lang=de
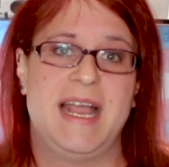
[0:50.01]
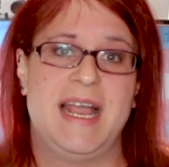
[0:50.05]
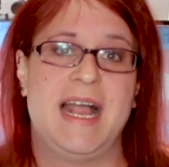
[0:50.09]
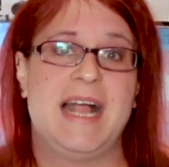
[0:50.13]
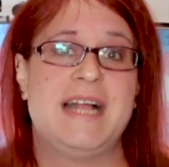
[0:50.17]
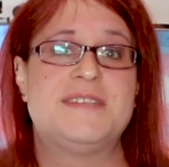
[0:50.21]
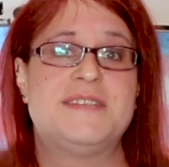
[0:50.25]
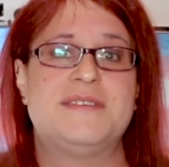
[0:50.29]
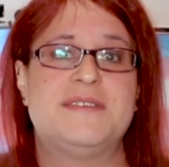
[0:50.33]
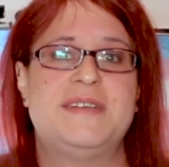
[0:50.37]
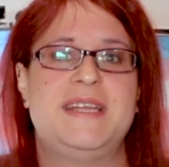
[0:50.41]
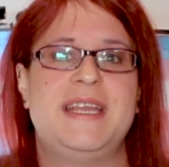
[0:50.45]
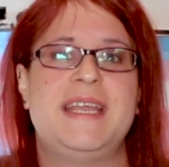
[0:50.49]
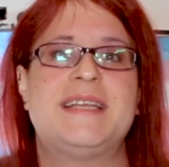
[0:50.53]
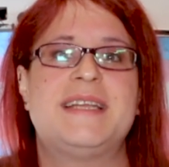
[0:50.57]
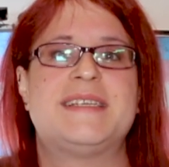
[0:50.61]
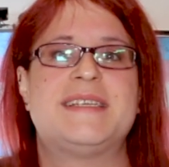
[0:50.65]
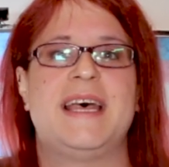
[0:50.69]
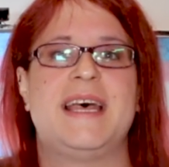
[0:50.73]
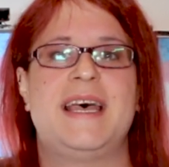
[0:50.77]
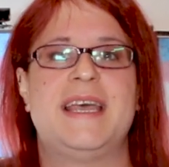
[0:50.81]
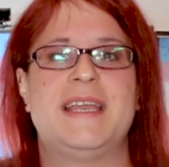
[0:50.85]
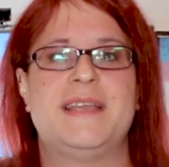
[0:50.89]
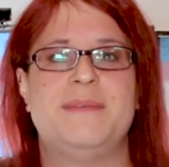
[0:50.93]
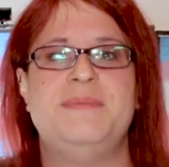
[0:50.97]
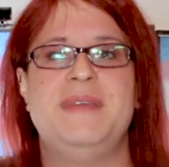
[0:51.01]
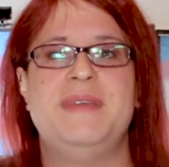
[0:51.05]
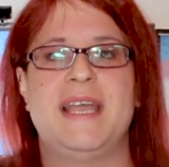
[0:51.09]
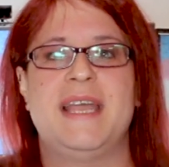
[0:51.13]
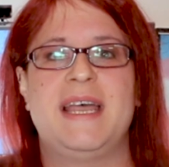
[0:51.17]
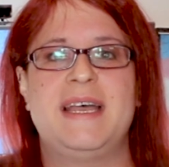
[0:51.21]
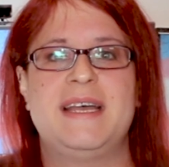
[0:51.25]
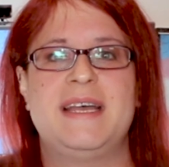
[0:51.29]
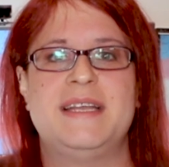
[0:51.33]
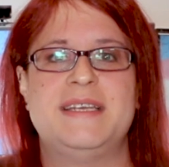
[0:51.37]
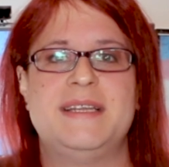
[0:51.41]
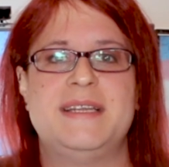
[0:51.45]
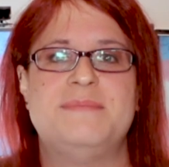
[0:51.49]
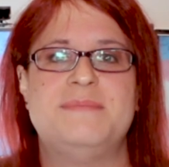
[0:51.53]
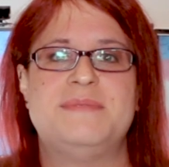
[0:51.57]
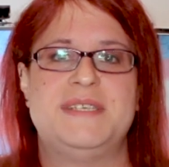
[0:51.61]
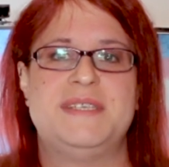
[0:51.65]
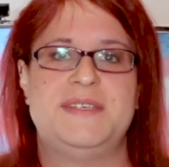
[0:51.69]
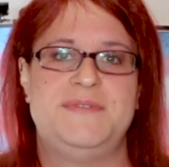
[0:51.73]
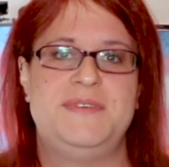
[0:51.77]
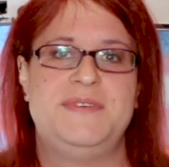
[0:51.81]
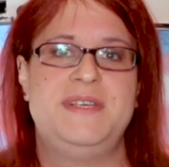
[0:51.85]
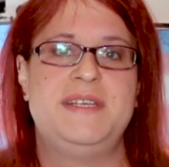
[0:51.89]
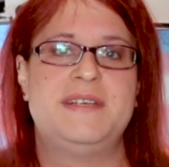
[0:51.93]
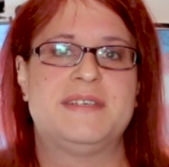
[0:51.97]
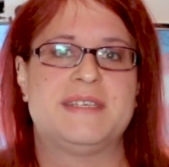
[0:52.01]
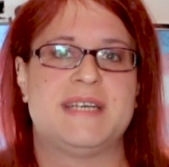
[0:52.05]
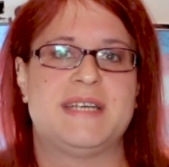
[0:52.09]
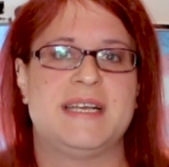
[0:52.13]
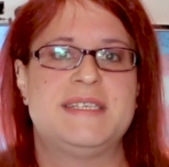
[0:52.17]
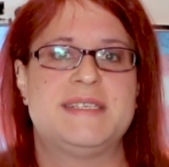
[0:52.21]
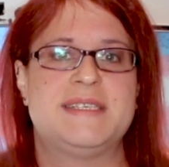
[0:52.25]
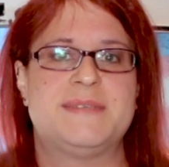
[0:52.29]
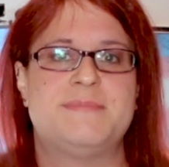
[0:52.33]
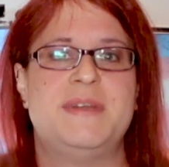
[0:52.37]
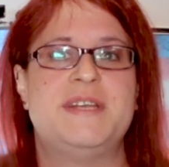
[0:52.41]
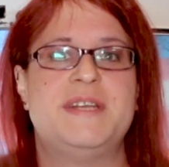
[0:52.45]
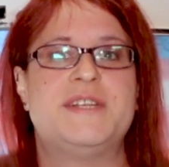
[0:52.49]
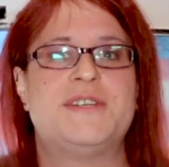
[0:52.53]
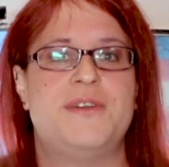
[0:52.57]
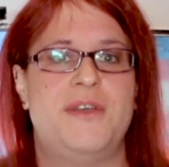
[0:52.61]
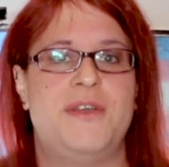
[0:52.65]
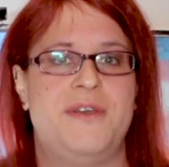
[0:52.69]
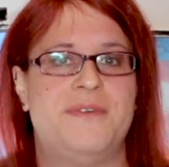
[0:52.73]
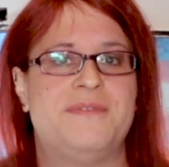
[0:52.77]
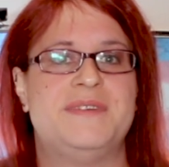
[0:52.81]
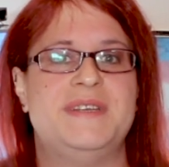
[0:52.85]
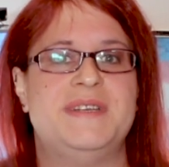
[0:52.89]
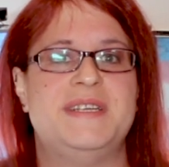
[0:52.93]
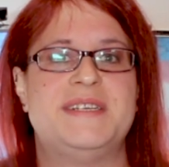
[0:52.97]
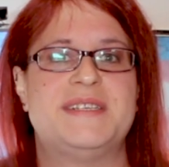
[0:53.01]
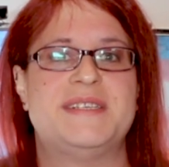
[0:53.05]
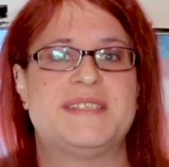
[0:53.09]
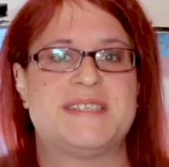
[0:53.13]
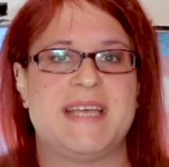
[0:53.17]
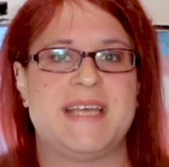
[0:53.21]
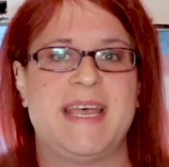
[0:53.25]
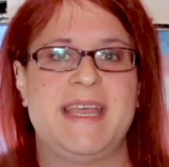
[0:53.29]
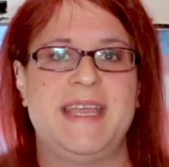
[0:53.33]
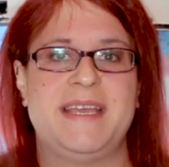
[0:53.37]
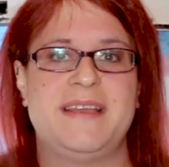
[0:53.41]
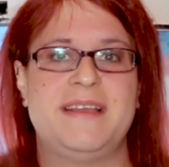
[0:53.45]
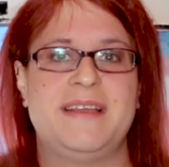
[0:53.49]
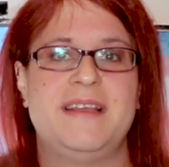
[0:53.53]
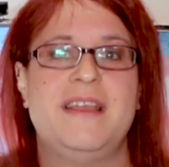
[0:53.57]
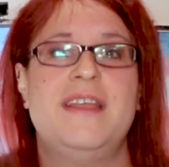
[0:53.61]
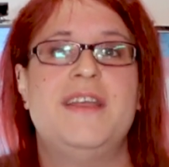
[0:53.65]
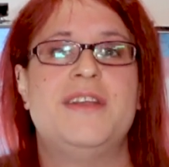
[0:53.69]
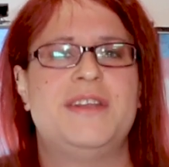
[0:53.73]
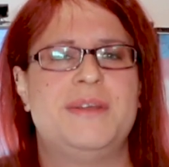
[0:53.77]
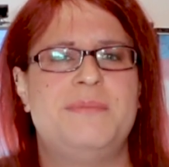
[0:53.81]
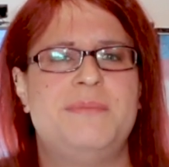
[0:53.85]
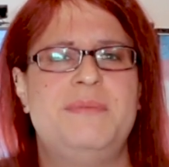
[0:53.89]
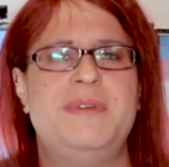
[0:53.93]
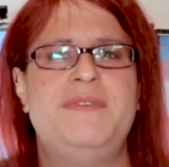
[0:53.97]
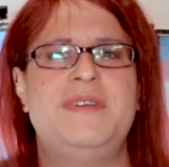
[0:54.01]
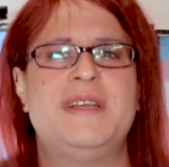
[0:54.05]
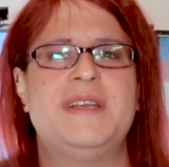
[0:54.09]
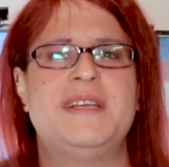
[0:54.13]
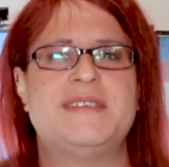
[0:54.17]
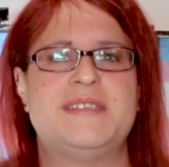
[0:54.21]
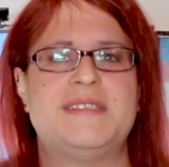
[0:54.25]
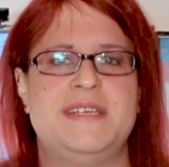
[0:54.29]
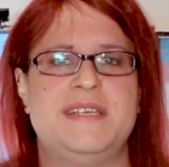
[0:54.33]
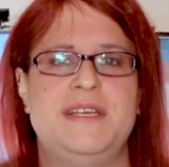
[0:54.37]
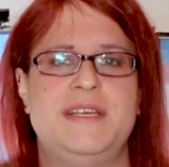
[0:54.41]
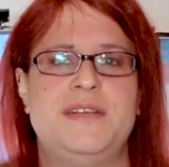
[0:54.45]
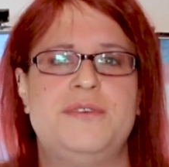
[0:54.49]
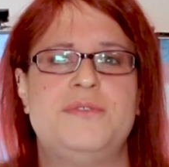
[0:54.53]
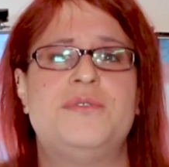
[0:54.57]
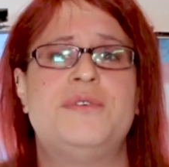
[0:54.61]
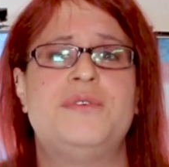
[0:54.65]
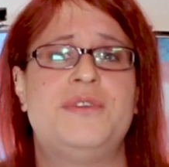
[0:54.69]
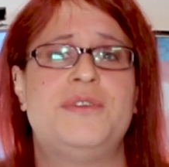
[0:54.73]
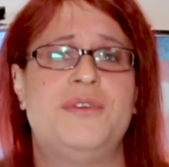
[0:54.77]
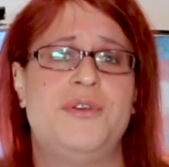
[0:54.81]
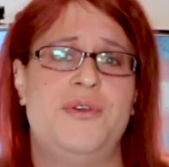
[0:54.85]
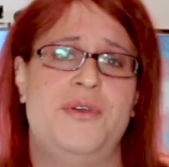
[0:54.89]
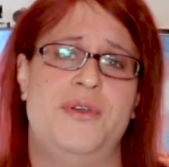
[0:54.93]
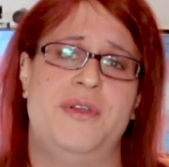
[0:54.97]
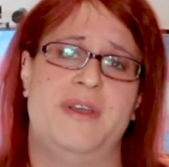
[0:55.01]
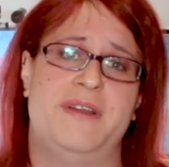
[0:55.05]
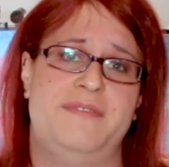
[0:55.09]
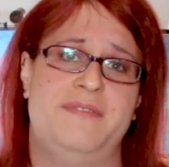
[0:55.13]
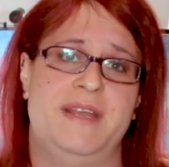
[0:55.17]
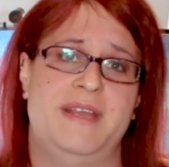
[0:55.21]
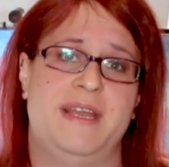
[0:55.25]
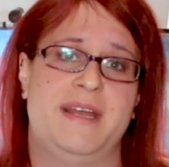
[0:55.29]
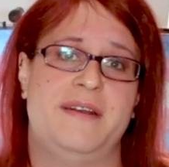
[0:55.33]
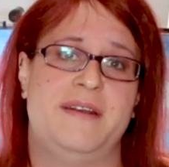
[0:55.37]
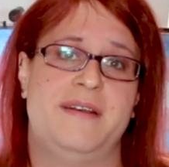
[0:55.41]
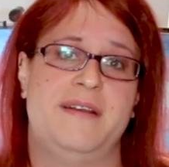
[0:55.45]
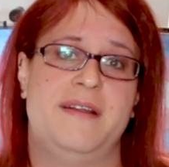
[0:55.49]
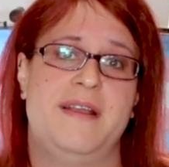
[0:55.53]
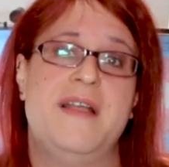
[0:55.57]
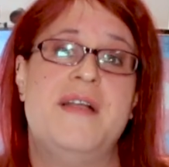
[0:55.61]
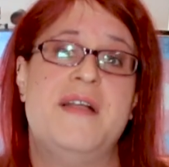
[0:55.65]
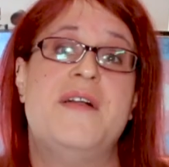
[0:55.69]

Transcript: Also der Tag im Jahr, an dem sich viele Transmenschen öffentlich zeigen, damit wir gesehen und gehört werden.